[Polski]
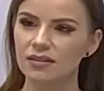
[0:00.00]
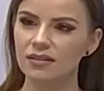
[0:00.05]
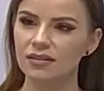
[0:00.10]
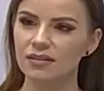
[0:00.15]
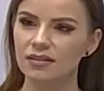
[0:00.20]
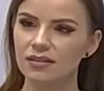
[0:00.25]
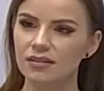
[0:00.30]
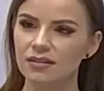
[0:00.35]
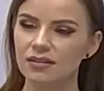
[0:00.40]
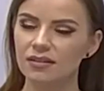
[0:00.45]

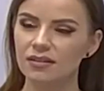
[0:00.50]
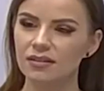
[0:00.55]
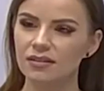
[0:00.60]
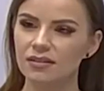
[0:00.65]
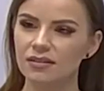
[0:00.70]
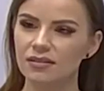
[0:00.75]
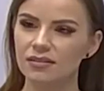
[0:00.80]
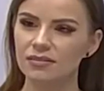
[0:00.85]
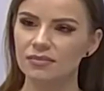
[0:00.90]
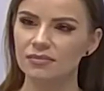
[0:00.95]
możemy
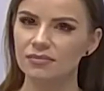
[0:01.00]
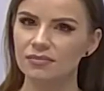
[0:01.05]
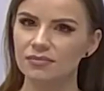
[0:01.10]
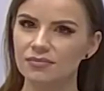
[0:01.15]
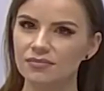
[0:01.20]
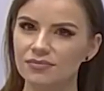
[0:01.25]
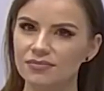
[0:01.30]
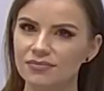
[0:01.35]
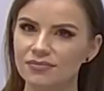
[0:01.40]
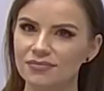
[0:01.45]
wrócić do
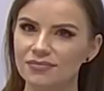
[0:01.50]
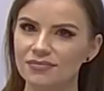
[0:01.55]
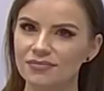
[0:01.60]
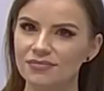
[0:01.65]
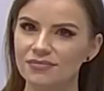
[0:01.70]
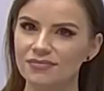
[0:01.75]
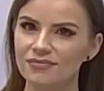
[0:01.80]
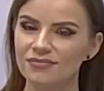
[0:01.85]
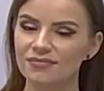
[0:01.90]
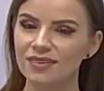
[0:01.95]
tego zabiegu.
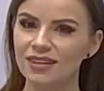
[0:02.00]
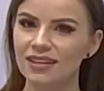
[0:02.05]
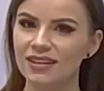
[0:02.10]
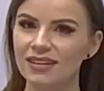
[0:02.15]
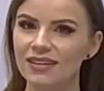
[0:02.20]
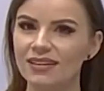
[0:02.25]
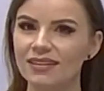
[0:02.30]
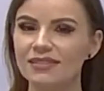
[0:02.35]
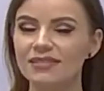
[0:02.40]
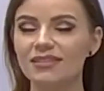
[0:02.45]

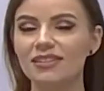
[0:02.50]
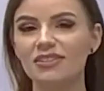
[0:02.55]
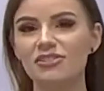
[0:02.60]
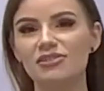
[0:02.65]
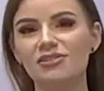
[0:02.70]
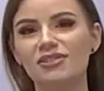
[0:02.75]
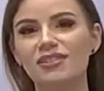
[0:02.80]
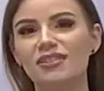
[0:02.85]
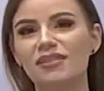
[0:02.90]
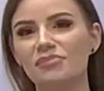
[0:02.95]
Znaczy
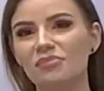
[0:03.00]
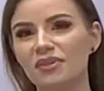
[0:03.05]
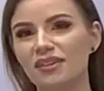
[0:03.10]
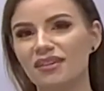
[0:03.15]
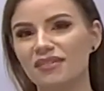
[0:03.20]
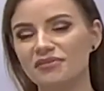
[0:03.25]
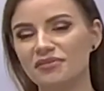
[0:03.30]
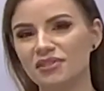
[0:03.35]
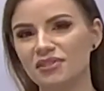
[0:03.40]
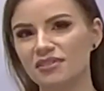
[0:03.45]
się
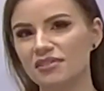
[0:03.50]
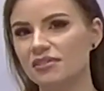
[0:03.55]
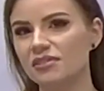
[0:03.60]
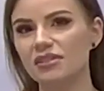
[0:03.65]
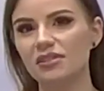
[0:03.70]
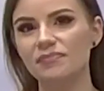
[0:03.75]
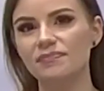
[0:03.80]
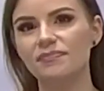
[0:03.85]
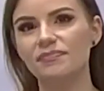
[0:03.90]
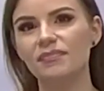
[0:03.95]
naprawdę.
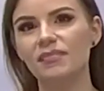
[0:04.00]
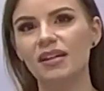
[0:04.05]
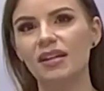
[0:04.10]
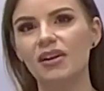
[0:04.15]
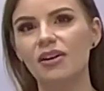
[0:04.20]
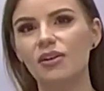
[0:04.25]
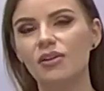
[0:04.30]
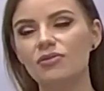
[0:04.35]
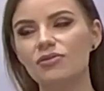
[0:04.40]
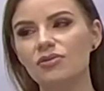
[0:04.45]
Y,
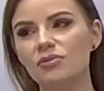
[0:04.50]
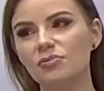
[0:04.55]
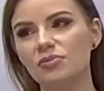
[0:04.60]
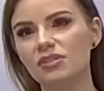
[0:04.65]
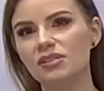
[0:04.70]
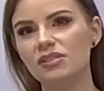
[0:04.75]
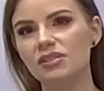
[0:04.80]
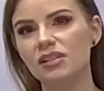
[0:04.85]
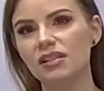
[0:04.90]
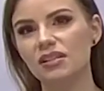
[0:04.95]

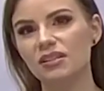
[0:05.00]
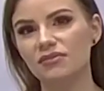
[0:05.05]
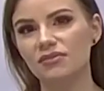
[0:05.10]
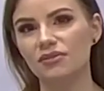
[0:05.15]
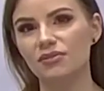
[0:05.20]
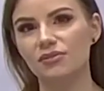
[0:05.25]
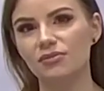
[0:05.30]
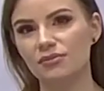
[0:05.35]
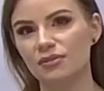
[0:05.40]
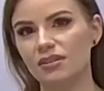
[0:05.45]
osobiście nie
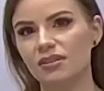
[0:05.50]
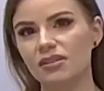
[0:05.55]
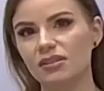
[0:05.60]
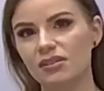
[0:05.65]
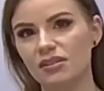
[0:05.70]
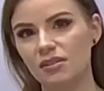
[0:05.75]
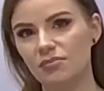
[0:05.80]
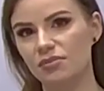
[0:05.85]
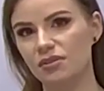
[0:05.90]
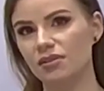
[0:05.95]
wykonuję tych
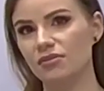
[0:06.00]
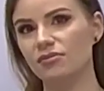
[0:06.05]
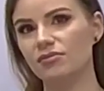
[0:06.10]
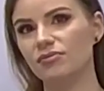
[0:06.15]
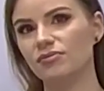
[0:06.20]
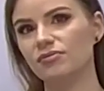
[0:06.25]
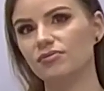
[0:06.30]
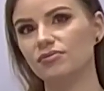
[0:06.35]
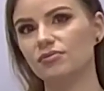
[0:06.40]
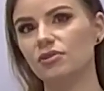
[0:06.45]

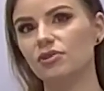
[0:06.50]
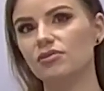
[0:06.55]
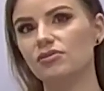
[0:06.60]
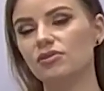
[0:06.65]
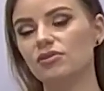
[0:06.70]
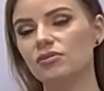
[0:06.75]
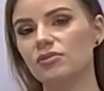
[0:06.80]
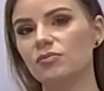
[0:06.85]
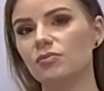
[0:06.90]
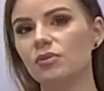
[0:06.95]
zabiegów
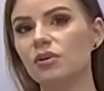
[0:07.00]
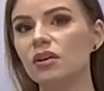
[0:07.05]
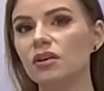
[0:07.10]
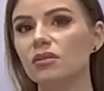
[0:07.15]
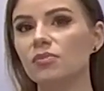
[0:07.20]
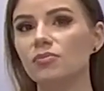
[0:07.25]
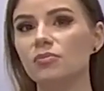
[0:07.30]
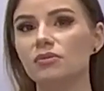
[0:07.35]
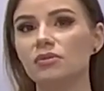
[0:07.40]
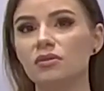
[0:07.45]
bogato
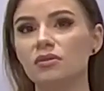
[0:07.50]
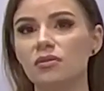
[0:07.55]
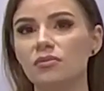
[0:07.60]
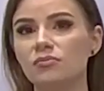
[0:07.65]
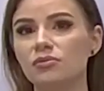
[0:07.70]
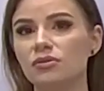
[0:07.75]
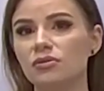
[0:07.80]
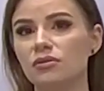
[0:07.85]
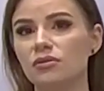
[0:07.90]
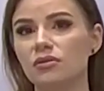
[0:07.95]
bogatobłódkowym
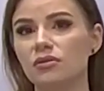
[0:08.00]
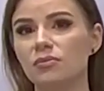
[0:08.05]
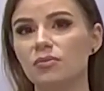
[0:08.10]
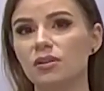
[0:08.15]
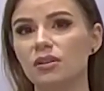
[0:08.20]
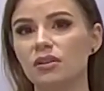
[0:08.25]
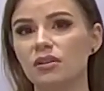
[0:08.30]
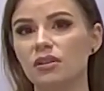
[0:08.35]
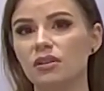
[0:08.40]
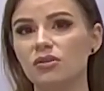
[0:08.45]
przy
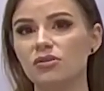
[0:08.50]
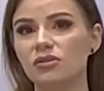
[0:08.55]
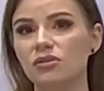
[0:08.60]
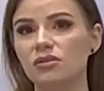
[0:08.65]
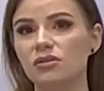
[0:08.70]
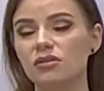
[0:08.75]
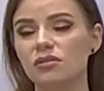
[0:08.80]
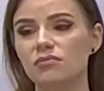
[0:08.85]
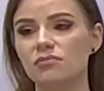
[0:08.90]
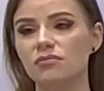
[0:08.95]
chorobach
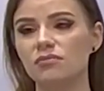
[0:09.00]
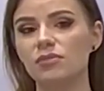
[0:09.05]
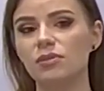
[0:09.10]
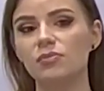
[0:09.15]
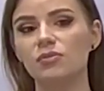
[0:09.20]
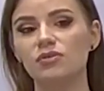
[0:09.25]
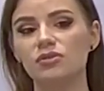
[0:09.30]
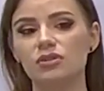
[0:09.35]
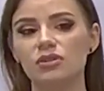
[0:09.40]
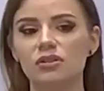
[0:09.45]
tarczycy,
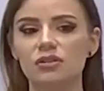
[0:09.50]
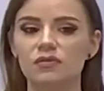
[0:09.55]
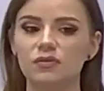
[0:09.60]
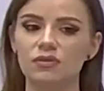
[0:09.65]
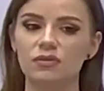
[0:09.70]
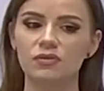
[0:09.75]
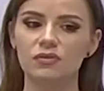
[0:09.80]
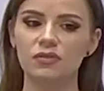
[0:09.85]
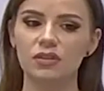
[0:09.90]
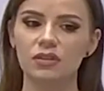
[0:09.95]
mimo że jest
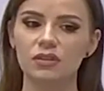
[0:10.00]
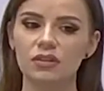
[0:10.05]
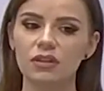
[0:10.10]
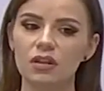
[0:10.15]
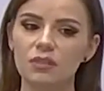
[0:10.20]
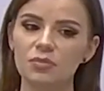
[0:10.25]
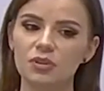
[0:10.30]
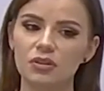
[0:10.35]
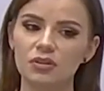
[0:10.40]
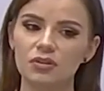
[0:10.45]
wyrównany.
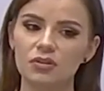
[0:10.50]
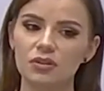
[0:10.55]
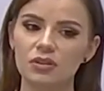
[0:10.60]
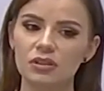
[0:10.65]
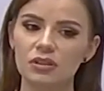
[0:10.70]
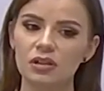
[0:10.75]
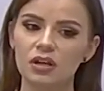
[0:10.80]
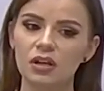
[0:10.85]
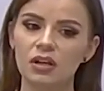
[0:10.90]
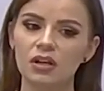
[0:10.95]
Dla mnie to jest